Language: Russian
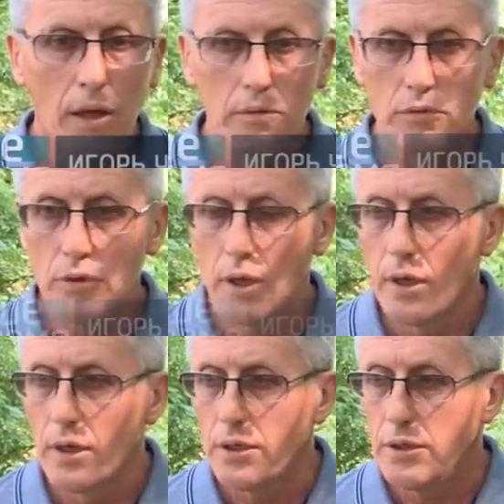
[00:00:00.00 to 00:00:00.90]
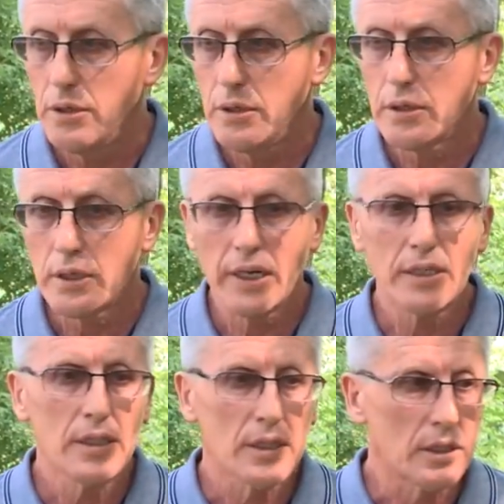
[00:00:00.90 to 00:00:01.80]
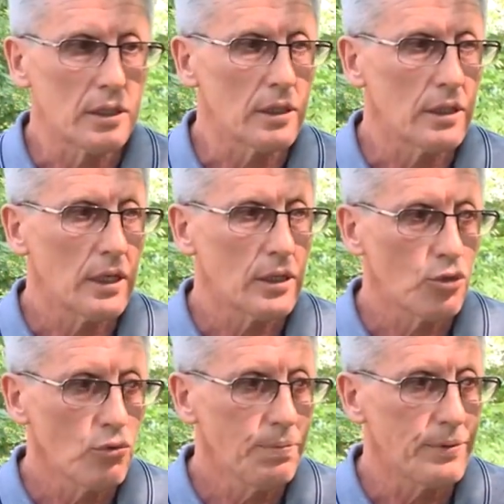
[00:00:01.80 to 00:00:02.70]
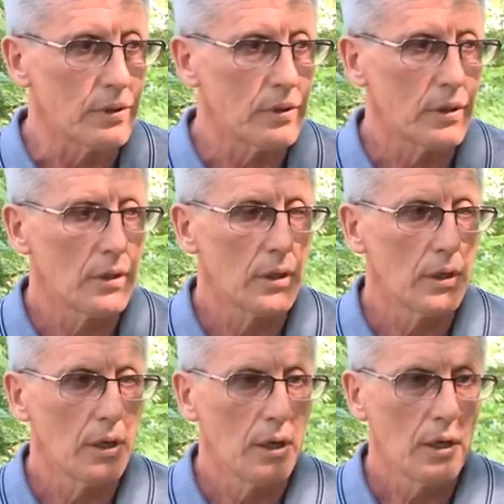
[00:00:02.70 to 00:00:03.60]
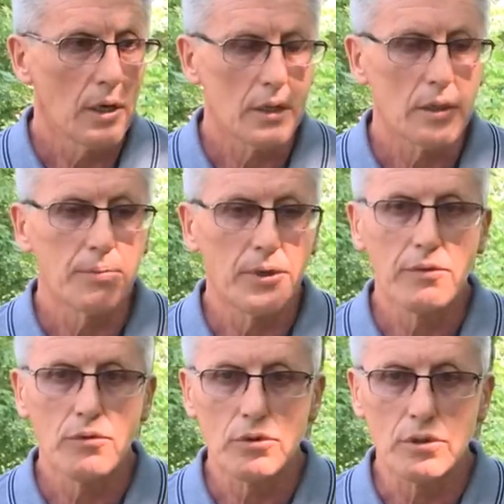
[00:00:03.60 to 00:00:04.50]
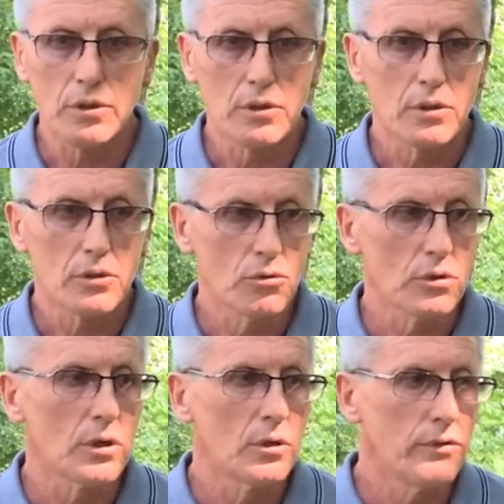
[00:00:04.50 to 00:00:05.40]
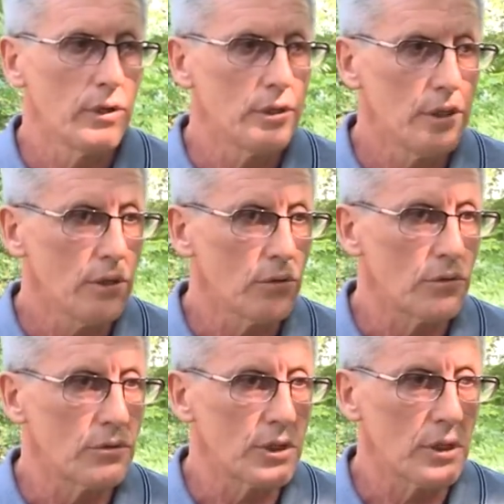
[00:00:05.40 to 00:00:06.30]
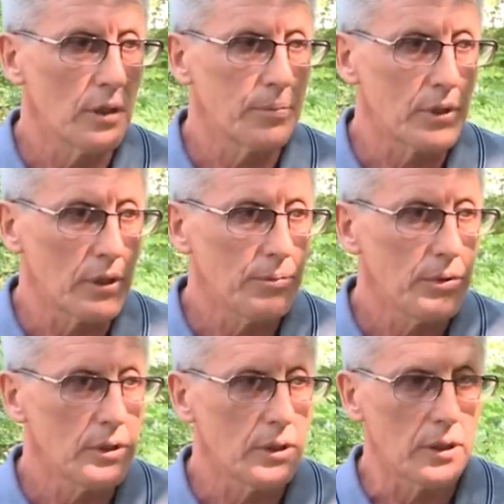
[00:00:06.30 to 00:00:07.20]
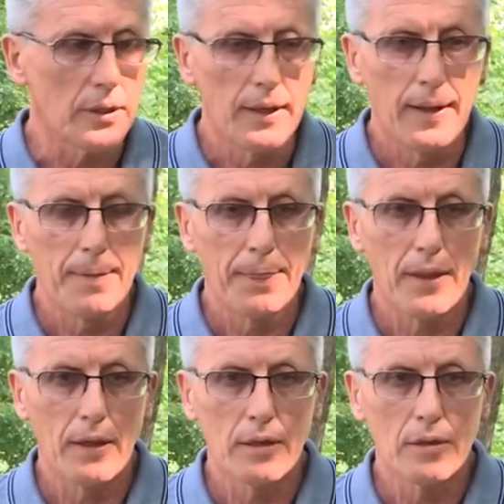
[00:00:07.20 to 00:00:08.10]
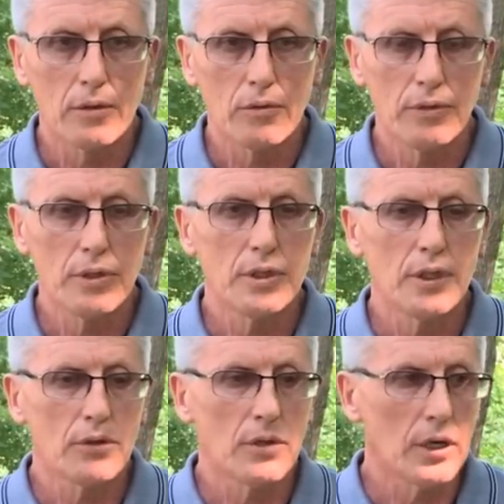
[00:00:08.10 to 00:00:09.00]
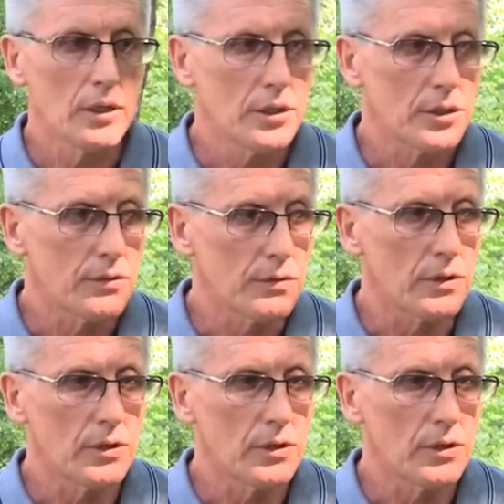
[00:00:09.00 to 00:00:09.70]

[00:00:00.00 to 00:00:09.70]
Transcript: Вот. И, конечно же, доступность, она приводит только к увеличению числа потребителей – Э, увеличению количества